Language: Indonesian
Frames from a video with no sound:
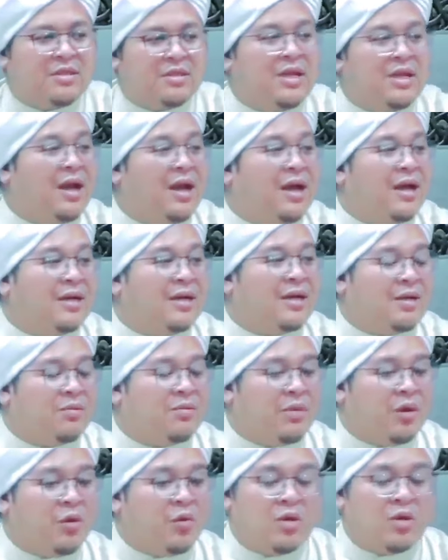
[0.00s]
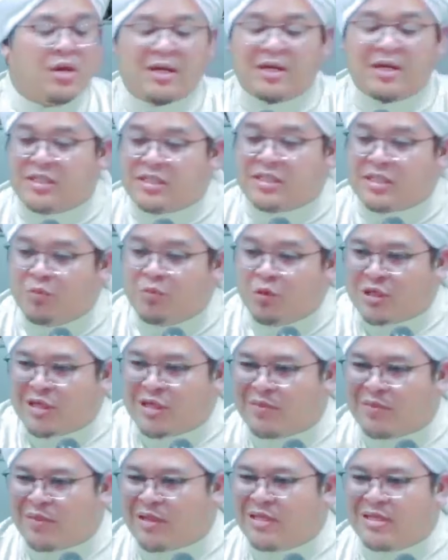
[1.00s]
jangankan menguia
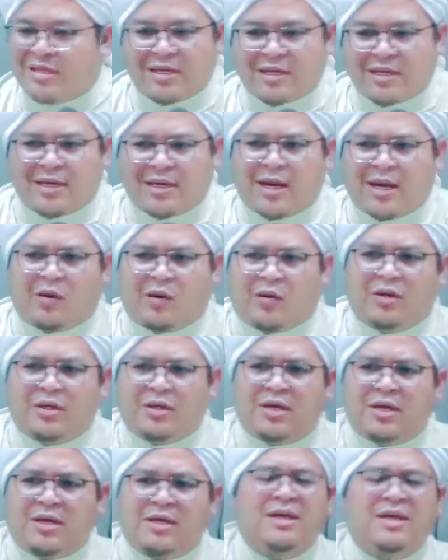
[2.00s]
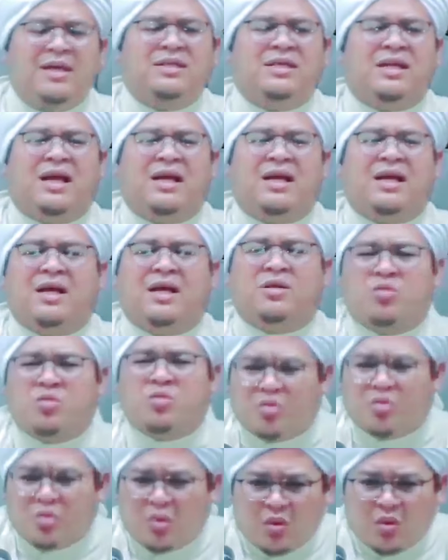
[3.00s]
disebut namanya juga ini dah hakuninya ini dasar kada
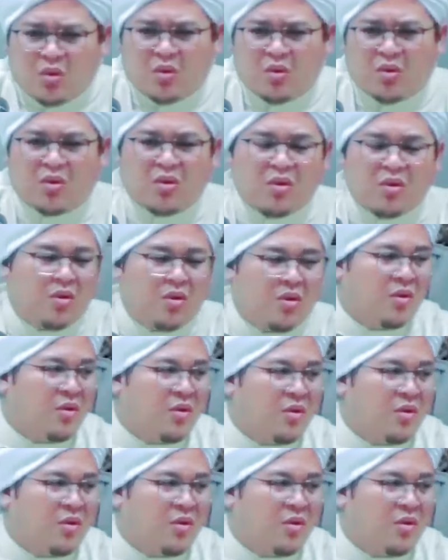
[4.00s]
katuju